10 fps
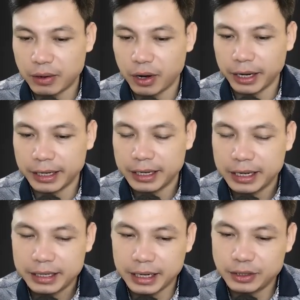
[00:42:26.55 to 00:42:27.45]
Nằm
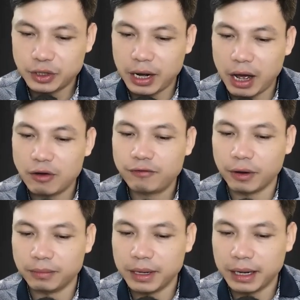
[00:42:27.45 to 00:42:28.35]
đất một hôm không chết
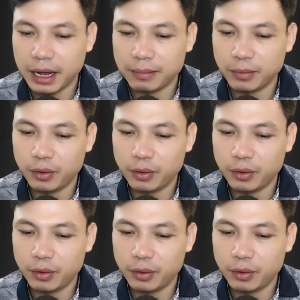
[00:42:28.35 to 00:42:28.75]
được đâu.